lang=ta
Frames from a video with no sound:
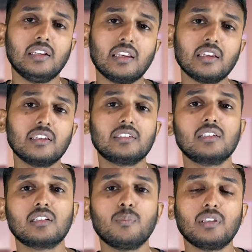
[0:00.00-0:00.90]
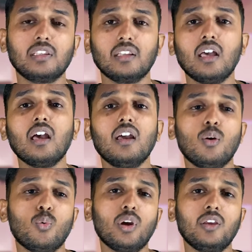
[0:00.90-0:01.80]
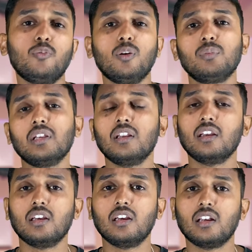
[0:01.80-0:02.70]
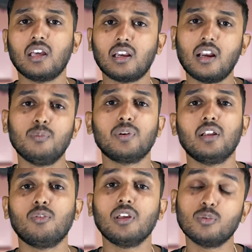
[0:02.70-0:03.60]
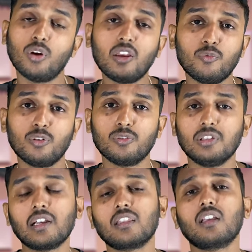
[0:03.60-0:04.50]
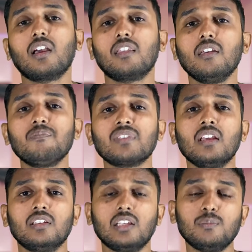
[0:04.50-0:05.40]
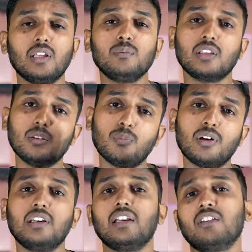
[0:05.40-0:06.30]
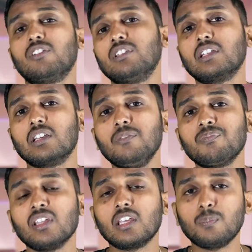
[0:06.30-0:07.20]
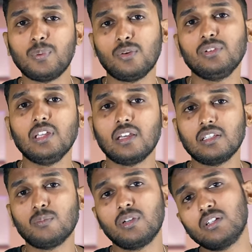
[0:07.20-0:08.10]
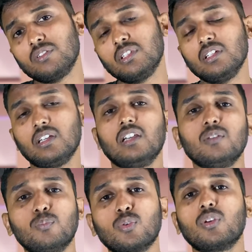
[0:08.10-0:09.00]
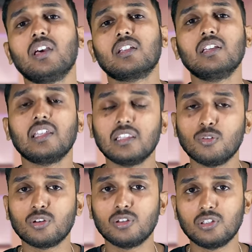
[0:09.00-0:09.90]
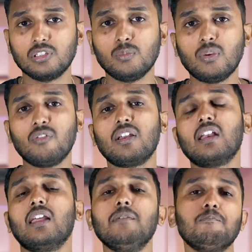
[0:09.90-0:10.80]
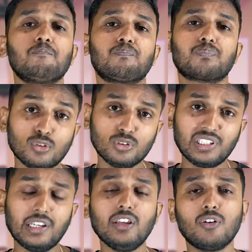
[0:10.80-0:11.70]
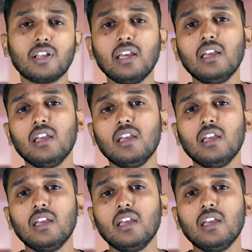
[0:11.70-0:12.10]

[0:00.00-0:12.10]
நிறைய கேசஸில் பார்த்தீங்கன்னா ஒய்ஃப் அப்படின்னு நான் கால் பண்ணால் கூட அது ஒய்ஃப்னு வந்து எடுத்துக்காது சம்டைம்ஸ் அந்த பக் எனக்கு வந்திருக்கு இப்போ வந்து அந்த பக் வந்து இம்ப்ரூவ்டாக இருக்குது எந்த ஒரு இதுவுமே வரல ஸோ சிரியோட